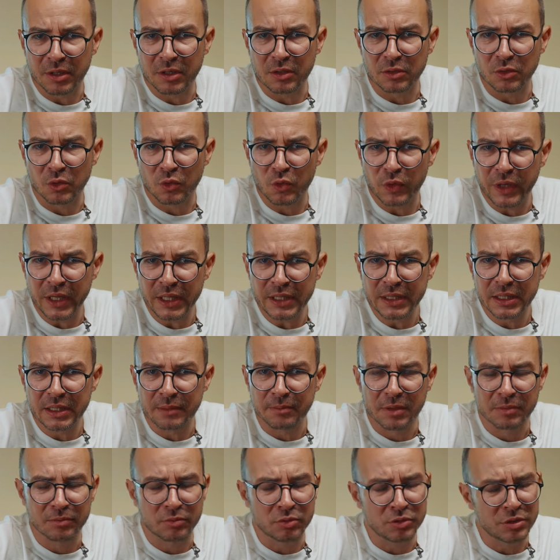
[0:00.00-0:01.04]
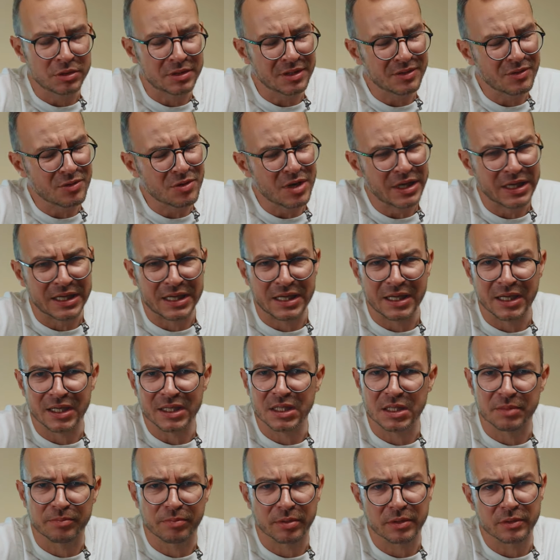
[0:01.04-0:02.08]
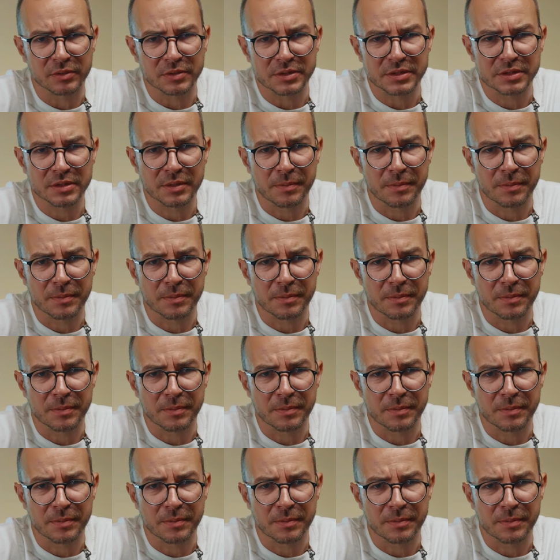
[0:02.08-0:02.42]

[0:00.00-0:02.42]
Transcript: конкурентом будет ой как непросто.